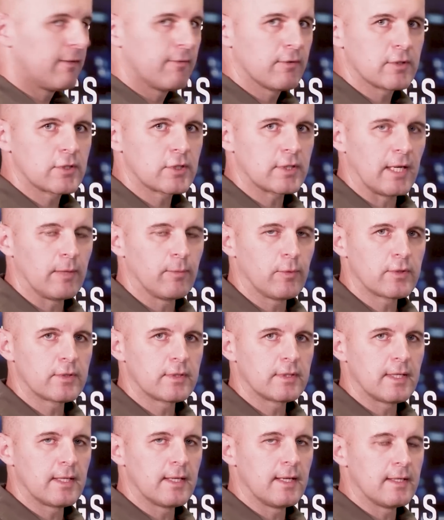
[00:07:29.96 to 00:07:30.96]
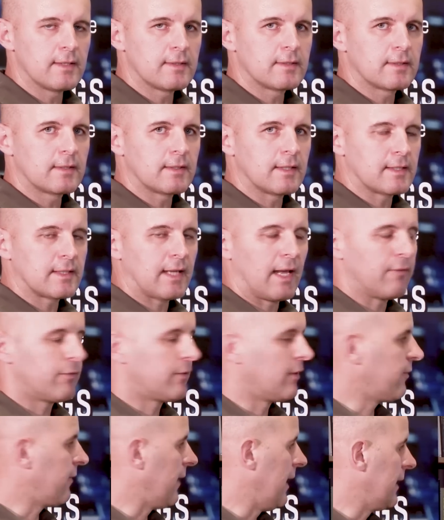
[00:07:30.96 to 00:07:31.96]
die wir uns stellen müssen, ist das
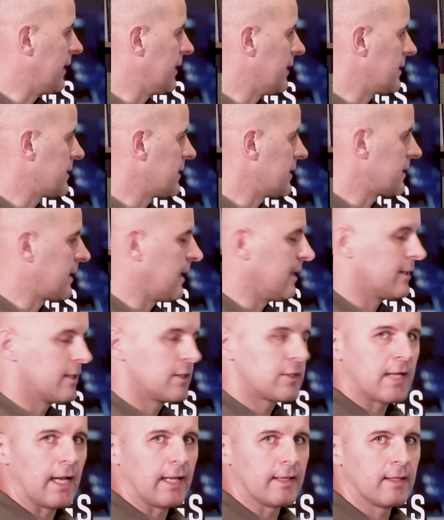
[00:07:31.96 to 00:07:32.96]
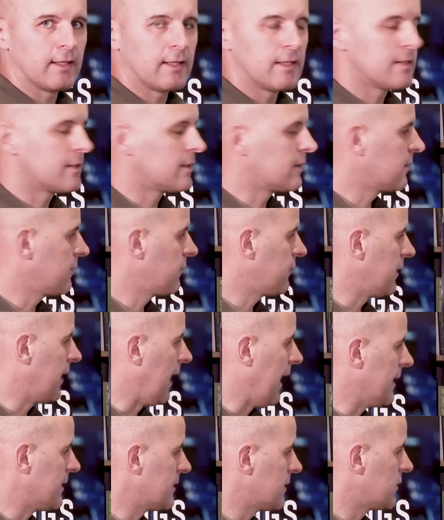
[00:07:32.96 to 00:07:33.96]
Kräfteverhältnis, das ganz entscheidend ist für die
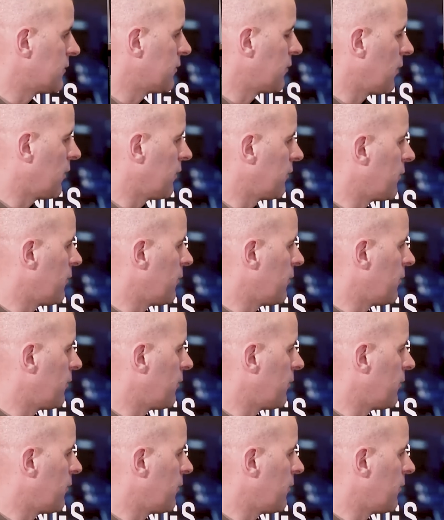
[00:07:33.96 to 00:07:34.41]
Einsatzführung